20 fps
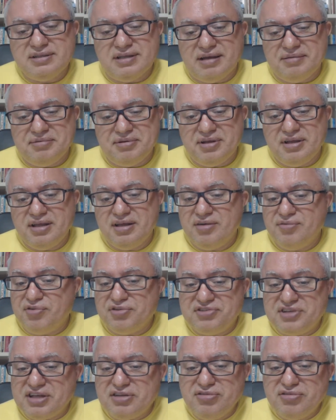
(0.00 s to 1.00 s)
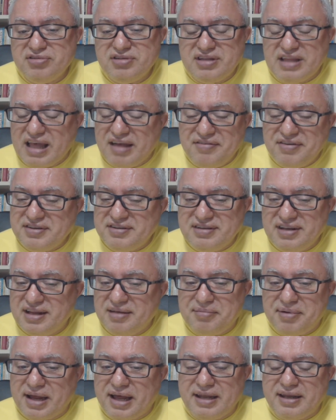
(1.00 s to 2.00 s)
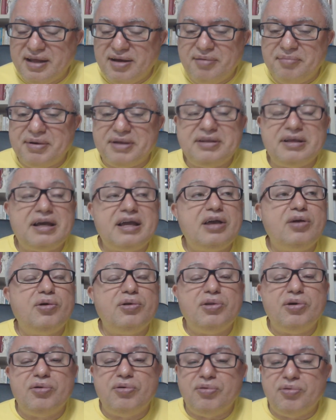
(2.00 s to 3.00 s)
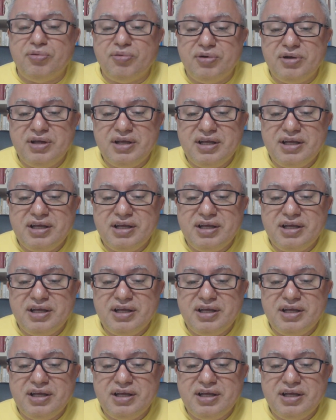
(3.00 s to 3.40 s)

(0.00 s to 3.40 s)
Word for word: Sabe? Vocês não devem se lembrar, não, mas aqui quando eu,